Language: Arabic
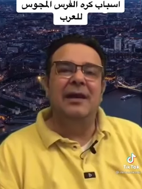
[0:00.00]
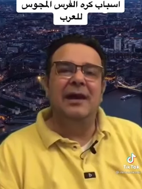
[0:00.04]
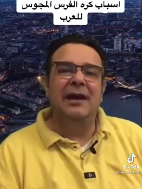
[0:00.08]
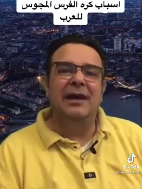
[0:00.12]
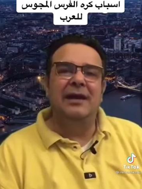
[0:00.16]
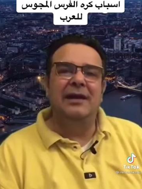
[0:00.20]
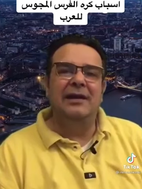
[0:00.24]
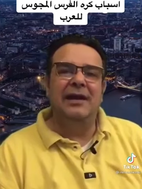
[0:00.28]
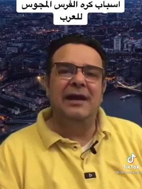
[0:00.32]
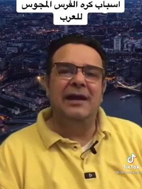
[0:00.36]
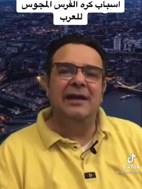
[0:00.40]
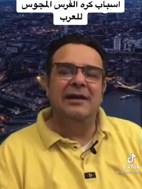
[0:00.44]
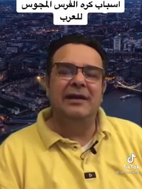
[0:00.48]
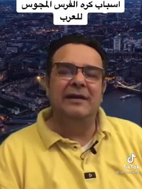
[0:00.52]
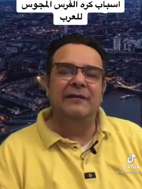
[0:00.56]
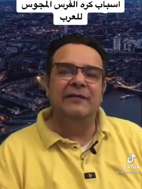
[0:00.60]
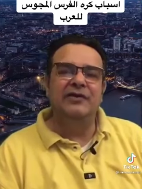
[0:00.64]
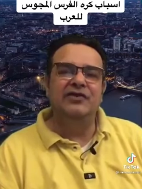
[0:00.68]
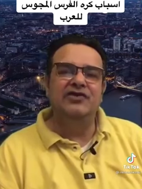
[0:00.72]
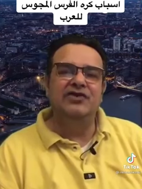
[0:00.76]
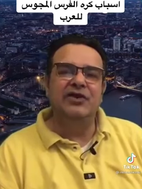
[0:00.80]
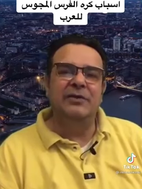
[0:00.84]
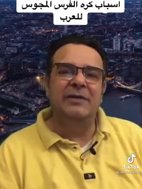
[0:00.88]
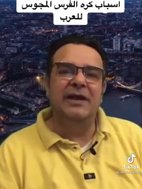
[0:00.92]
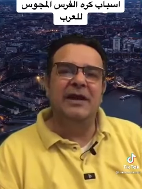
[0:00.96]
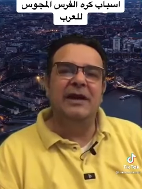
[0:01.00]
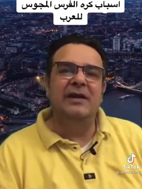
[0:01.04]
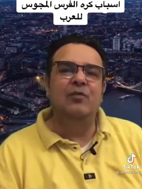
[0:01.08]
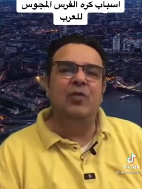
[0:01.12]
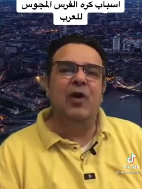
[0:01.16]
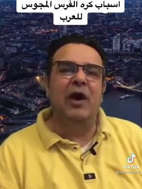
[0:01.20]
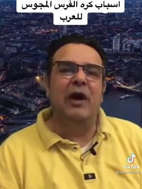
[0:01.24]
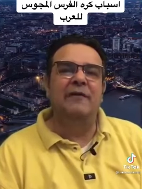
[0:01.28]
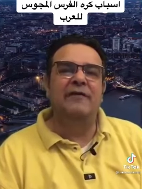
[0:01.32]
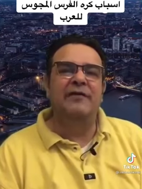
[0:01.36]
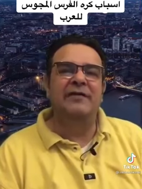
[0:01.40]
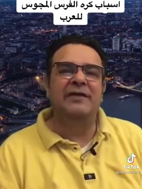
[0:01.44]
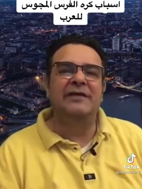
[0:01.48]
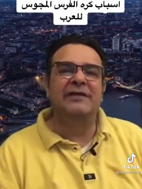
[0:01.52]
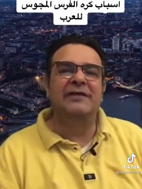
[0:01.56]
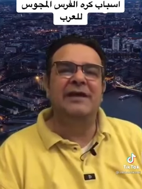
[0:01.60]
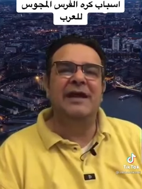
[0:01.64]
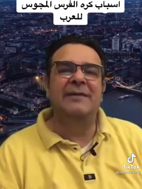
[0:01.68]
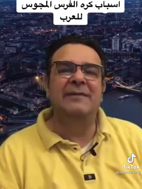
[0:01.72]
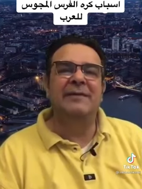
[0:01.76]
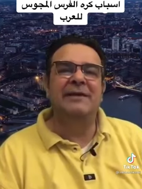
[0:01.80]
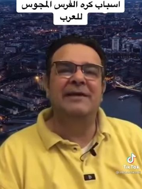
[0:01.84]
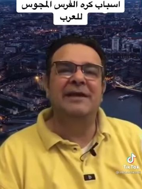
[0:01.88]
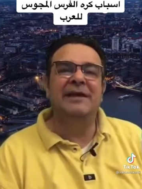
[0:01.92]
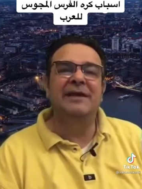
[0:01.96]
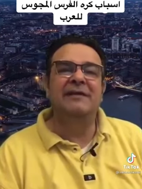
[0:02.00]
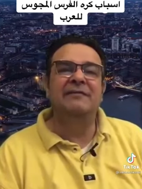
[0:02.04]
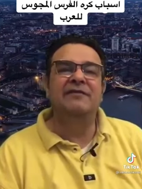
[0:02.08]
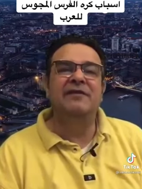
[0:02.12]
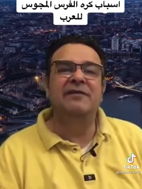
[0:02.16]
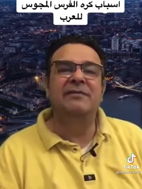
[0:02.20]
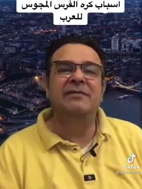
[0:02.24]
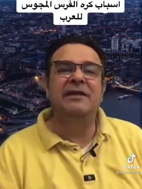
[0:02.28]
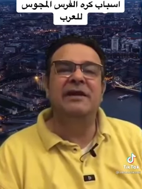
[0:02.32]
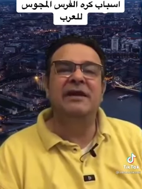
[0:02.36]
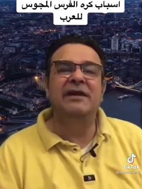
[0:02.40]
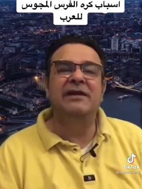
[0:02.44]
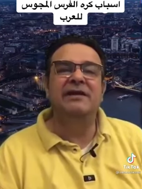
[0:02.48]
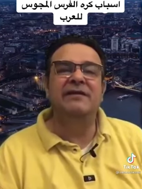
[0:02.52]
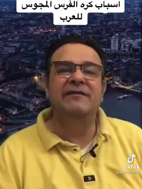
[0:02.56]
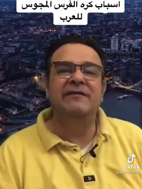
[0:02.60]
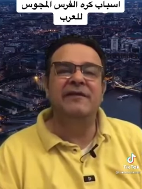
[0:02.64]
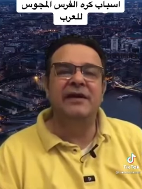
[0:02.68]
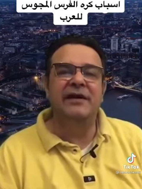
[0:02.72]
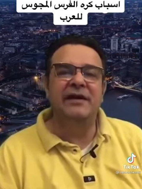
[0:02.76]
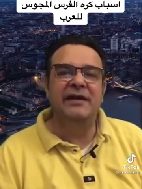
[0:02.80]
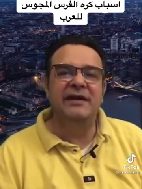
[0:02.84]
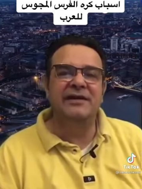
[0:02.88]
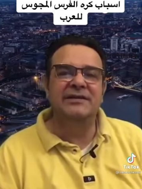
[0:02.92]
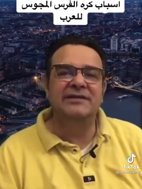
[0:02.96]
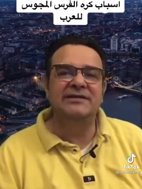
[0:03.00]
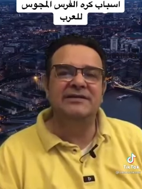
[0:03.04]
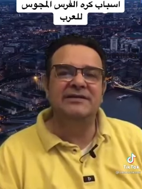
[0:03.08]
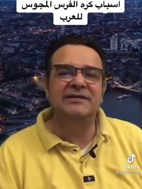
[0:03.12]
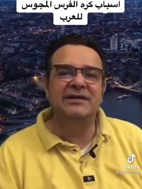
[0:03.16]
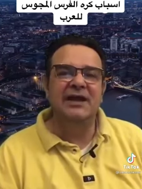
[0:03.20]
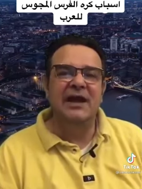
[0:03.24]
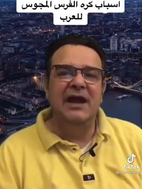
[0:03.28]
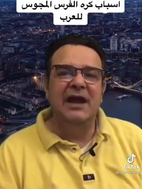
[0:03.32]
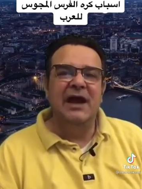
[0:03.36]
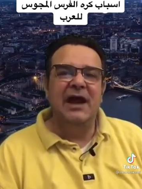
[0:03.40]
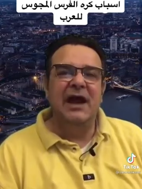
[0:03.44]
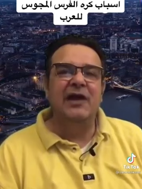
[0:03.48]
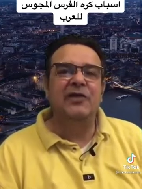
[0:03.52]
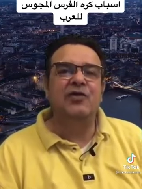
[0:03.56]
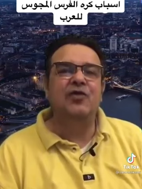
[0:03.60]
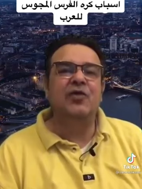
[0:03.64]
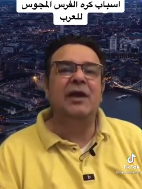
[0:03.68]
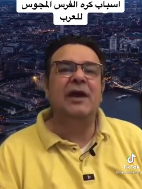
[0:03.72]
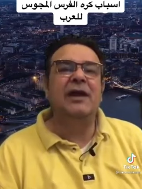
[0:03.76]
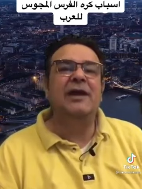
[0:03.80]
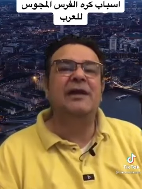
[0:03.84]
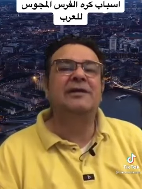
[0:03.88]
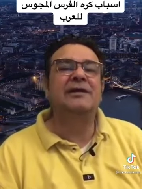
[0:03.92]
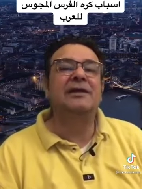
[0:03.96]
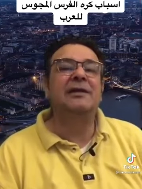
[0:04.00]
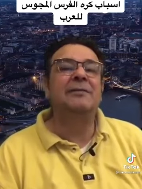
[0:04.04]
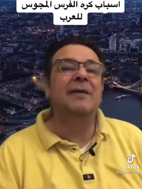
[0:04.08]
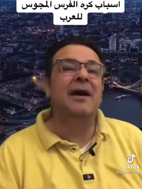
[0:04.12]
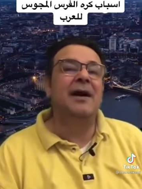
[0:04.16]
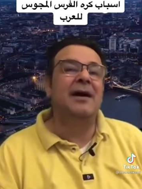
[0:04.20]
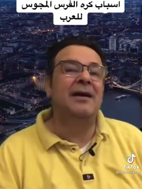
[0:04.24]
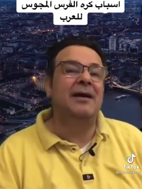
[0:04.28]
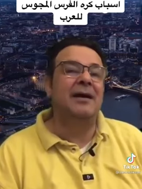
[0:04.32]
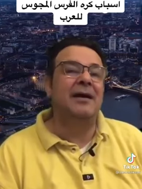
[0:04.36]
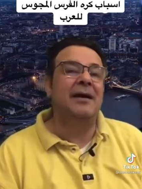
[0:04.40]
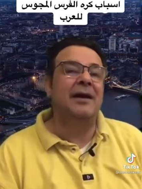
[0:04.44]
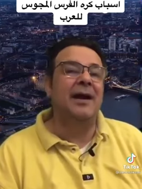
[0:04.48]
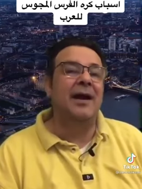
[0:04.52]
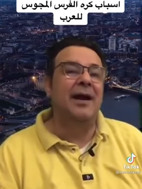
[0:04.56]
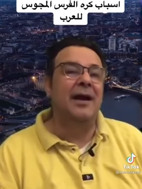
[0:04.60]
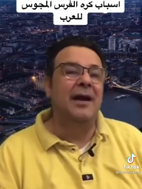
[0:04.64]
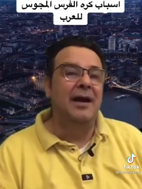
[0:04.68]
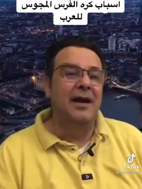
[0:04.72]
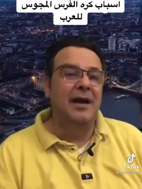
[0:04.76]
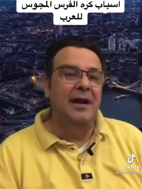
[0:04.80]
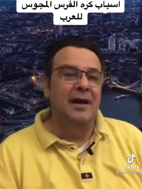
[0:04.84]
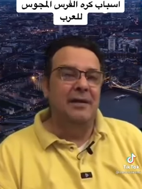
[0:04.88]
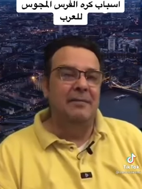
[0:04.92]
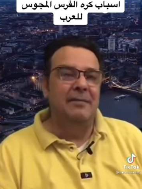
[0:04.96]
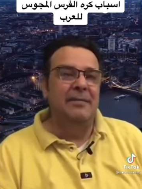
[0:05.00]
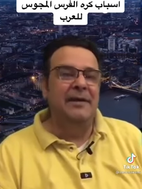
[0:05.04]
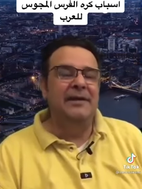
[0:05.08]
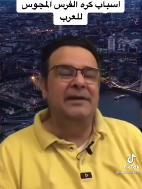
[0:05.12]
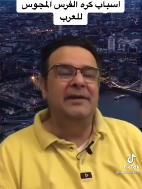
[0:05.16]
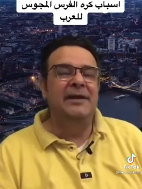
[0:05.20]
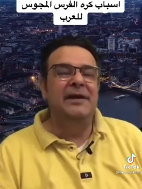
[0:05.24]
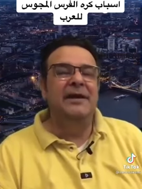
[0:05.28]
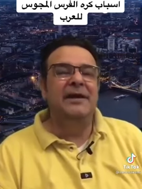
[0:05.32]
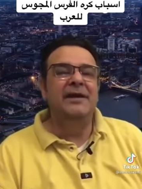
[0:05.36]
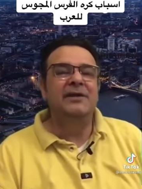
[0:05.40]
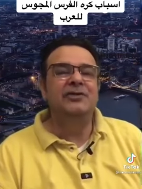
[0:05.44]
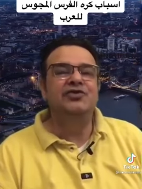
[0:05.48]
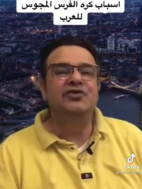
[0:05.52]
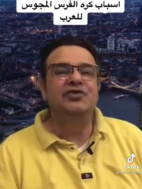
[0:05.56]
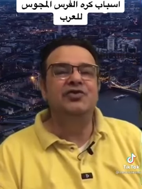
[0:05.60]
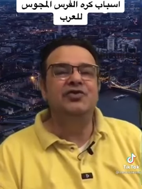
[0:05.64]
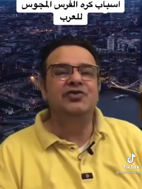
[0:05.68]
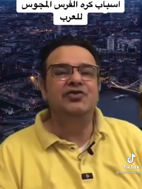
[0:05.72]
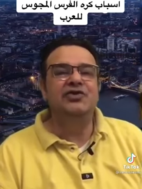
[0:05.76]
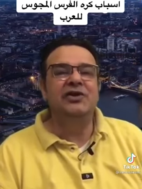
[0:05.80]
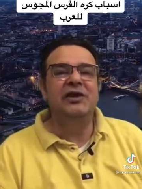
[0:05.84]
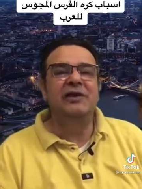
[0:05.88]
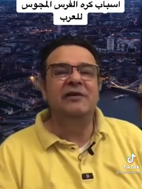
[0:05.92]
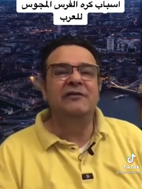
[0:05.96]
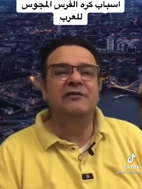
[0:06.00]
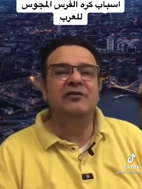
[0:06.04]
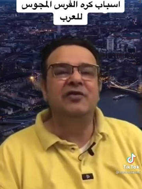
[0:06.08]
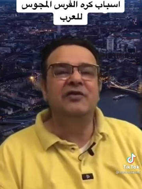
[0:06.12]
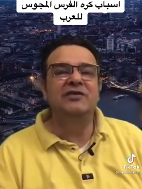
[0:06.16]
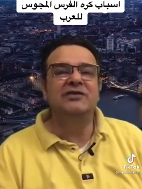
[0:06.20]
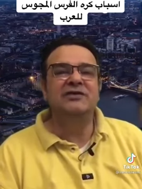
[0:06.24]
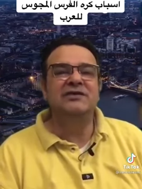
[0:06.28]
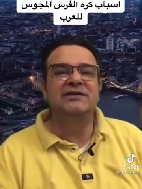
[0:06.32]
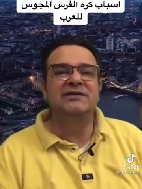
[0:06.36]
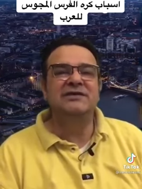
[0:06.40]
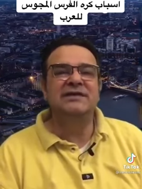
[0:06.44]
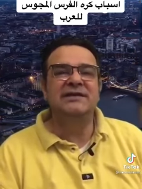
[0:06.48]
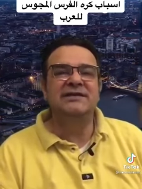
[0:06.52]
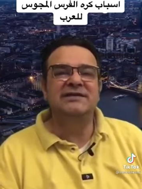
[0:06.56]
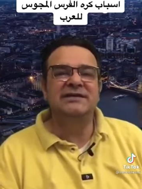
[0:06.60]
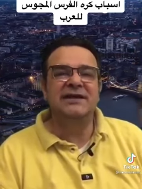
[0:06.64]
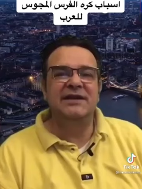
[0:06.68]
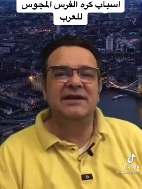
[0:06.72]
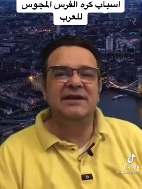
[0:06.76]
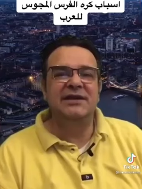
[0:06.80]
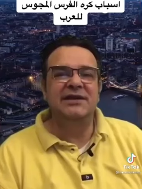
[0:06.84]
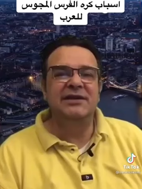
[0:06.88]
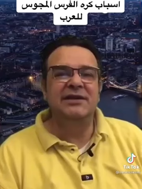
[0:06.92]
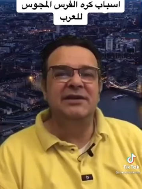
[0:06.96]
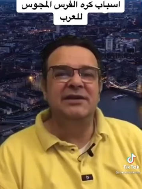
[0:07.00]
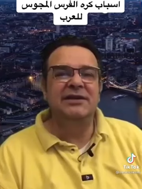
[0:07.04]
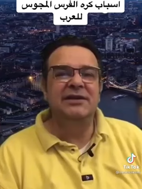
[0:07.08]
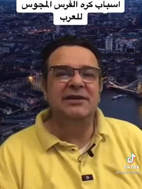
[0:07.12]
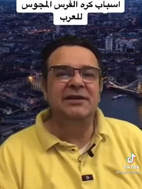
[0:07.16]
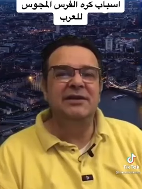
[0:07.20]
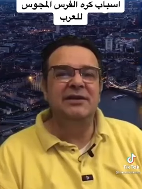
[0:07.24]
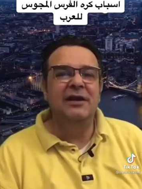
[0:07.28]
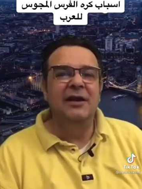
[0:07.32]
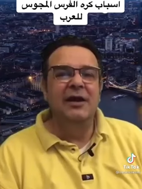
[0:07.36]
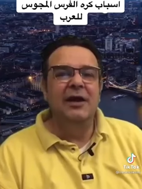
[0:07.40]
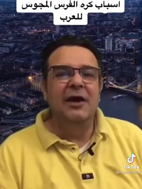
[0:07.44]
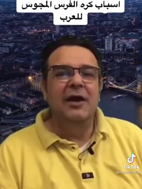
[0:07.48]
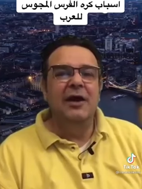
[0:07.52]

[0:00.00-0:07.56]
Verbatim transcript: الكائنة في شمال محافظة همدان في بلاد فارس حيث كانت المعركة بين جيوش الفرس الساسانيين